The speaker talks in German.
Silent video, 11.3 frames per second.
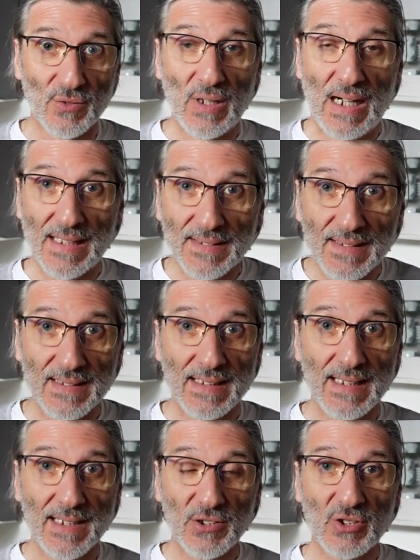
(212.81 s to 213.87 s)
noch andere
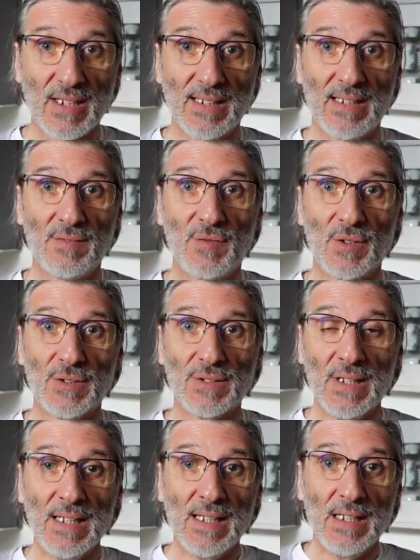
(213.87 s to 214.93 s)
Hersteller
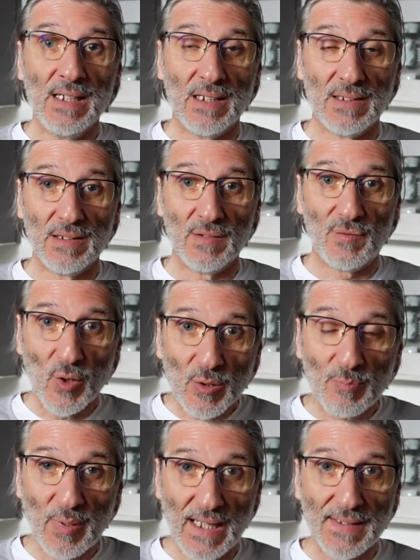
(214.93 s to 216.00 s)
von äh,
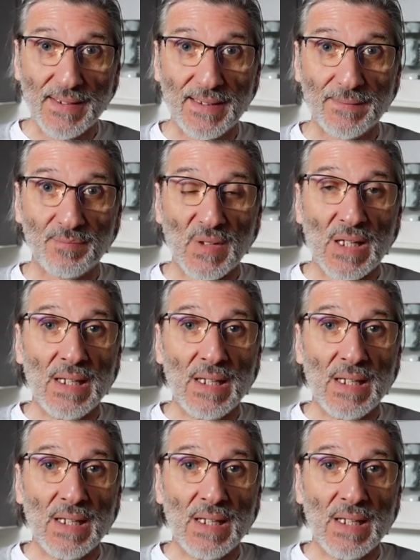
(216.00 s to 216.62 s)
Wokbrennern.